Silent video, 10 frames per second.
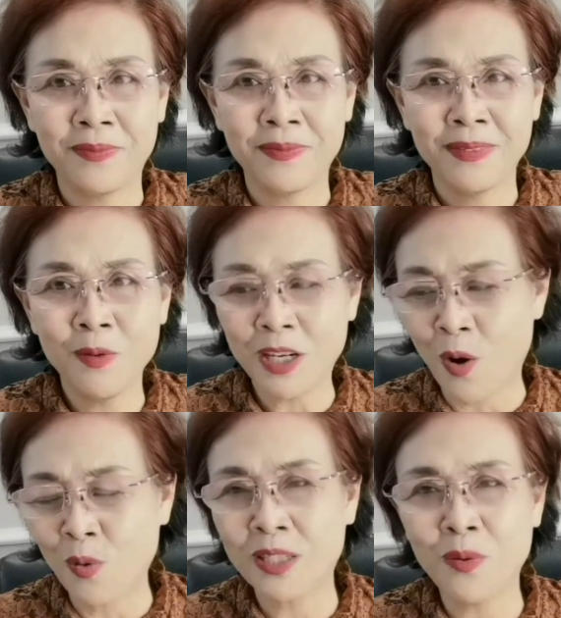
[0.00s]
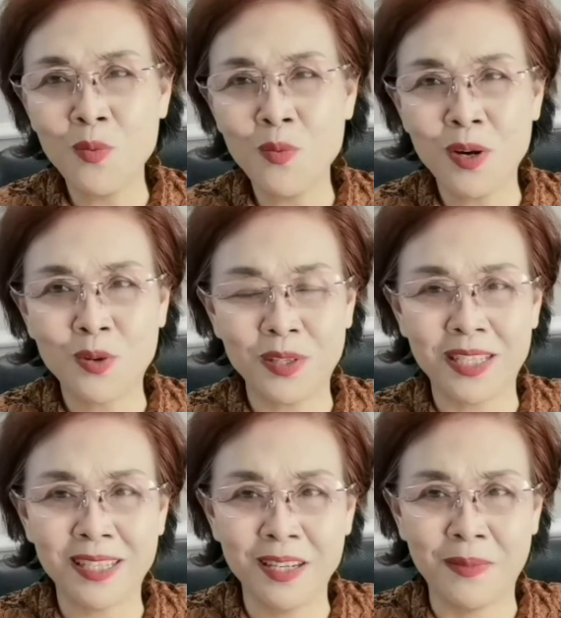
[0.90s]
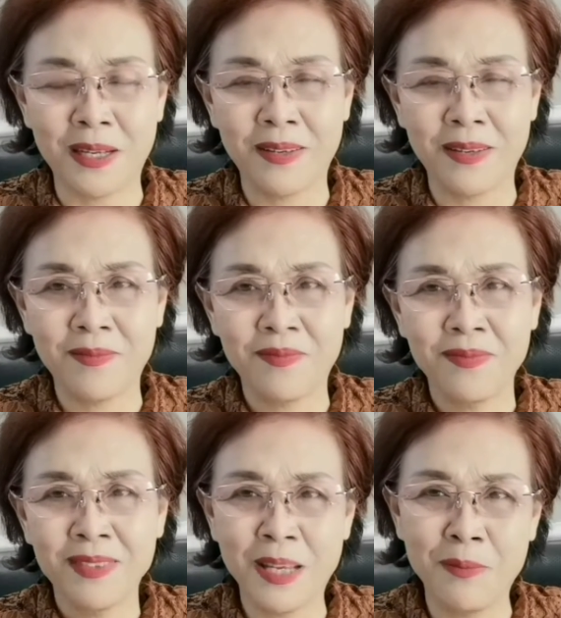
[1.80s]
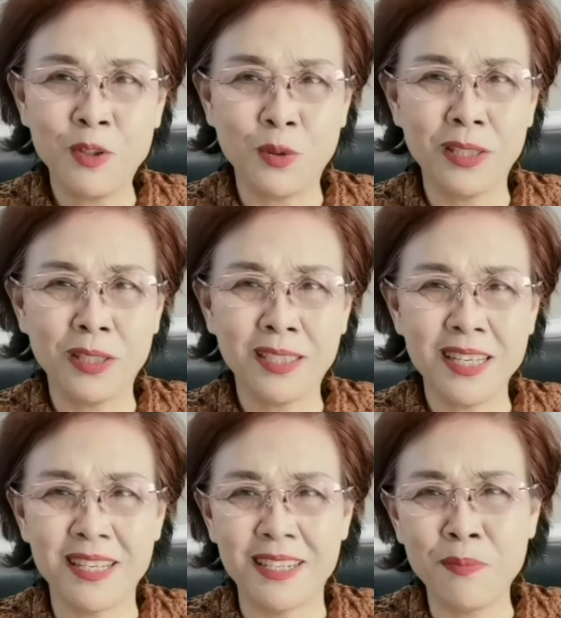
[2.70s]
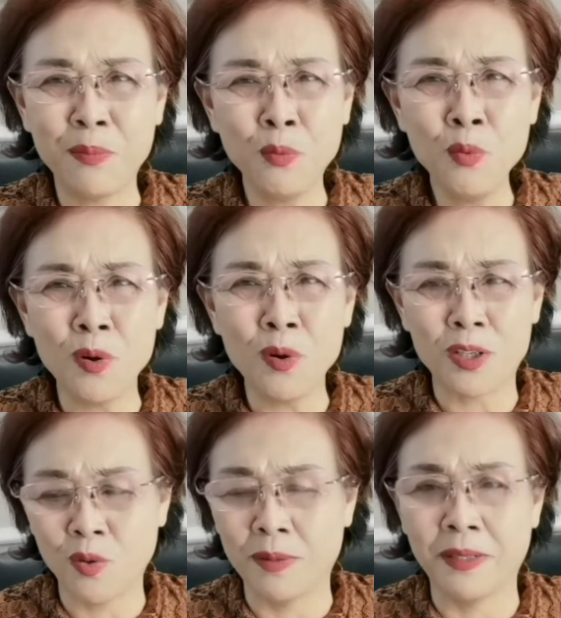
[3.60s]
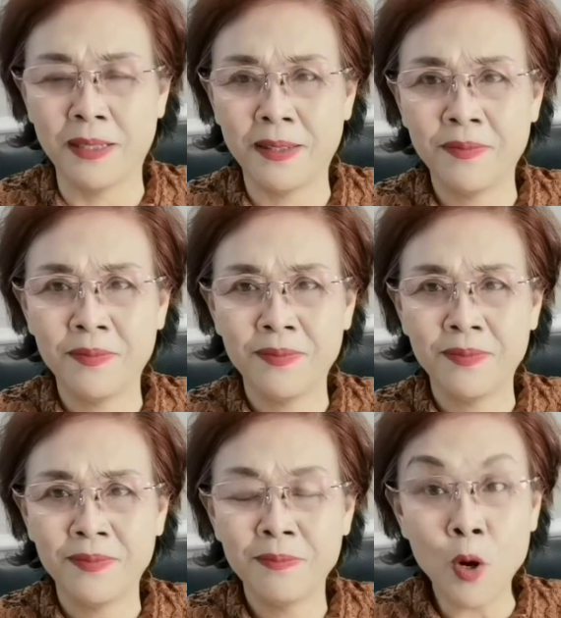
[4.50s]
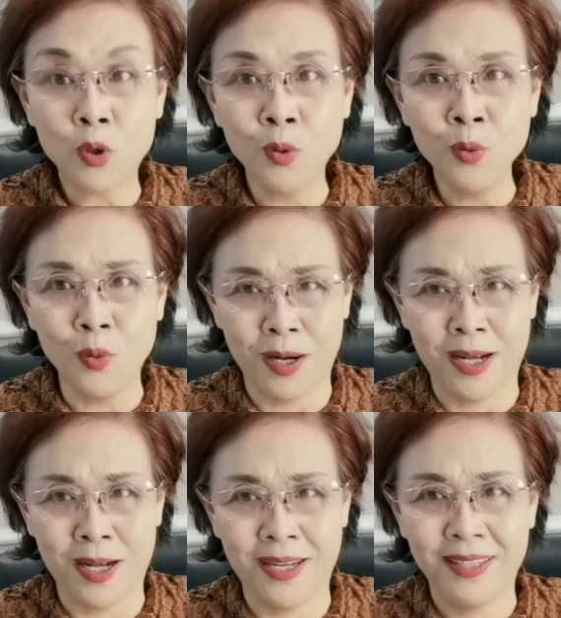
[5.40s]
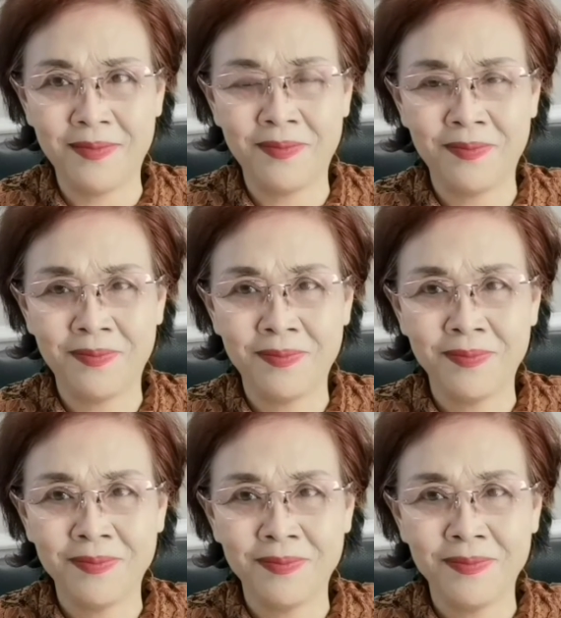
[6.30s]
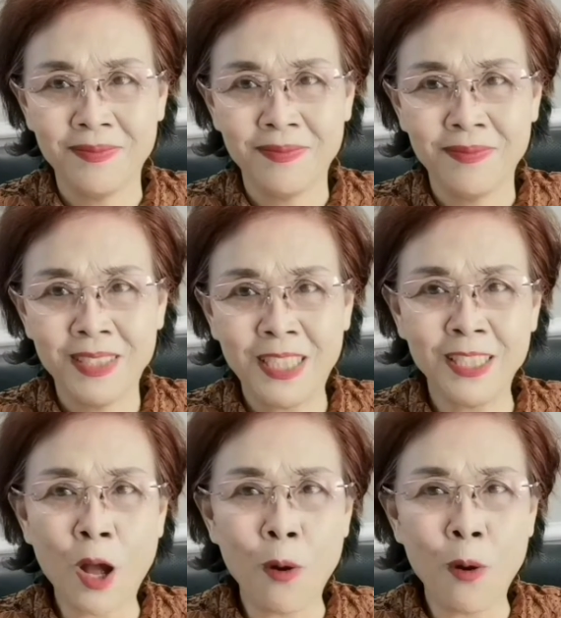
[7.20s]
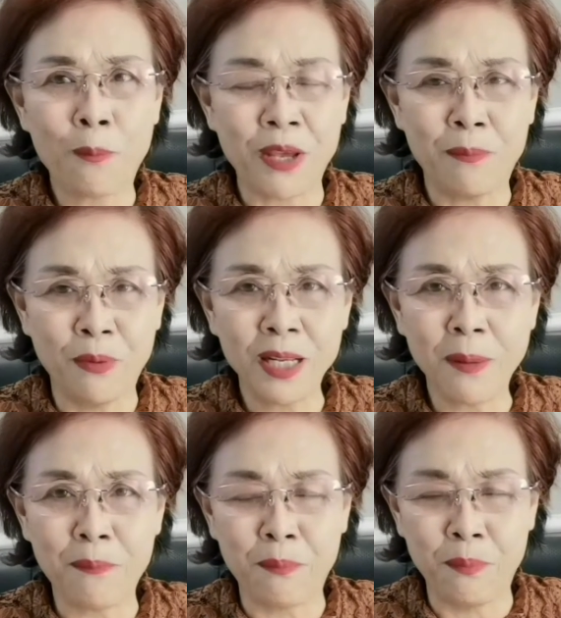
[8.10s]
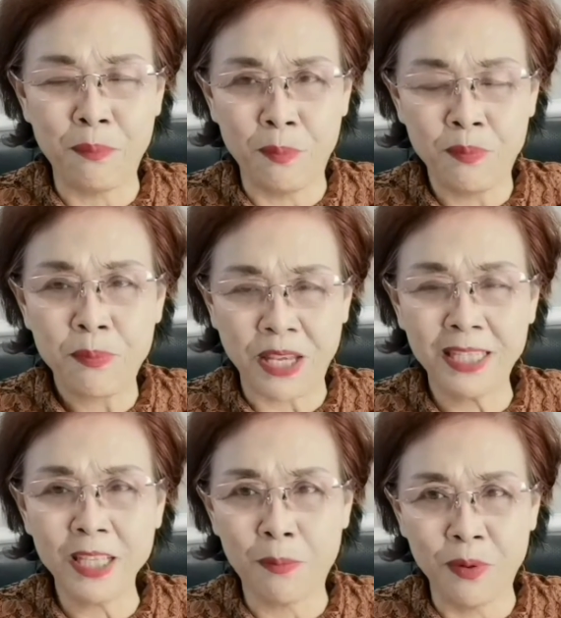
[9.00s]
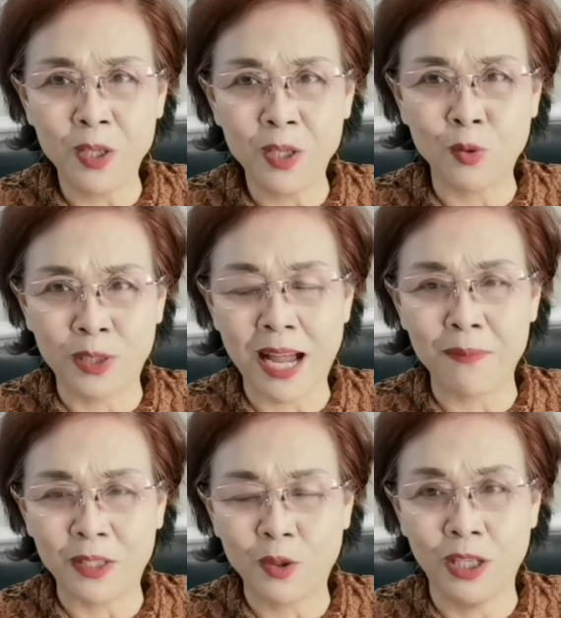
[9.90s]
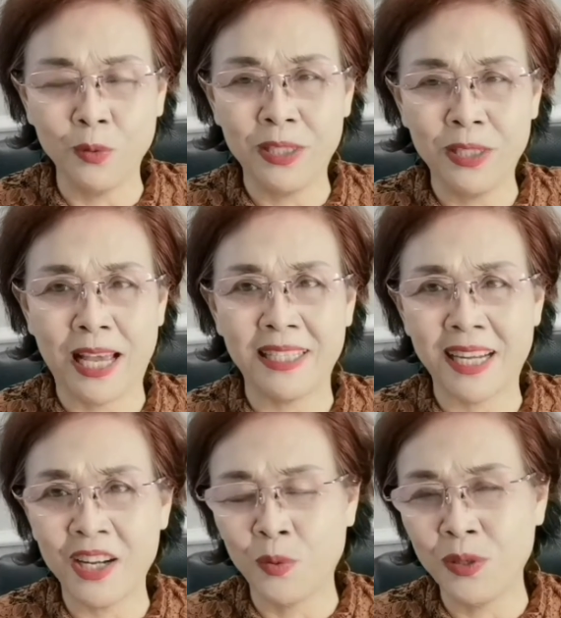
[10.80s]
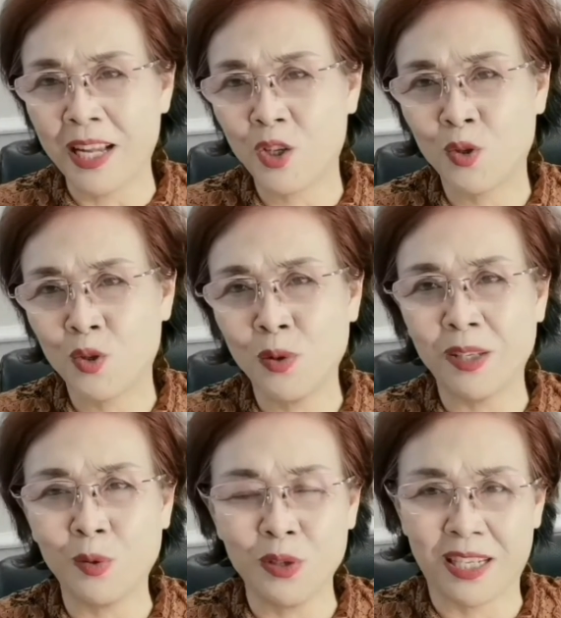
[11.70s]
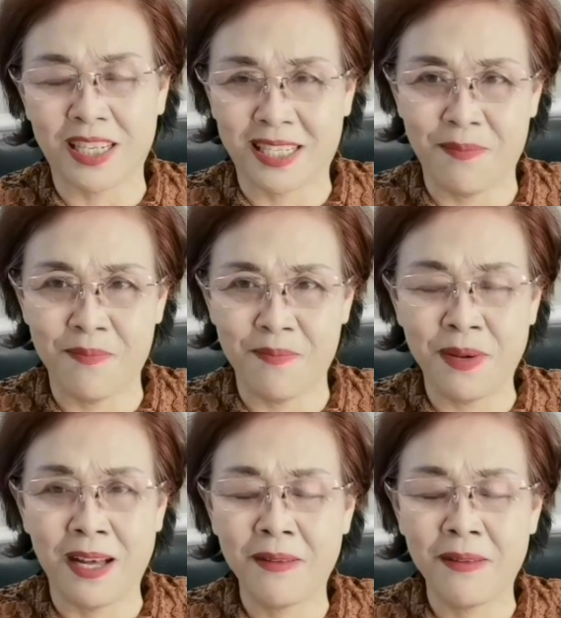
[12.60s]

我搞过这龌龊的事儿吗？你们觉得这些人不龌龊吗？冒充我去到别的别的博主下边去留言，你看留言说的都些什么？